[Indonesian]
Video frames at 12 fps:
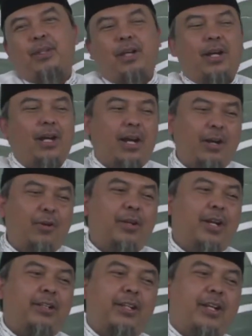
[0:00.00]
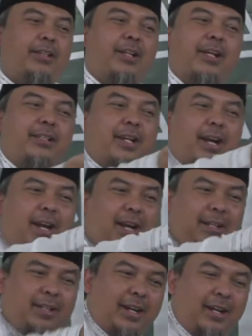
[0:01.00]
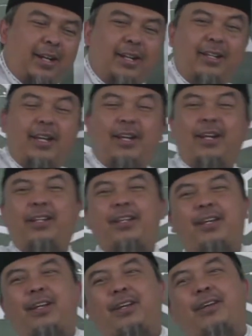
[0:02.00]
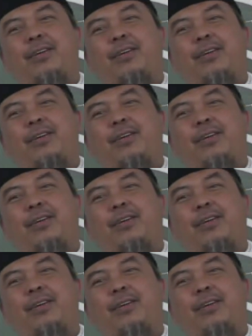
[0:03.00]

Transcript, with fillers: Kalau yang tidak terlihat jangan, jangan nanya-nanya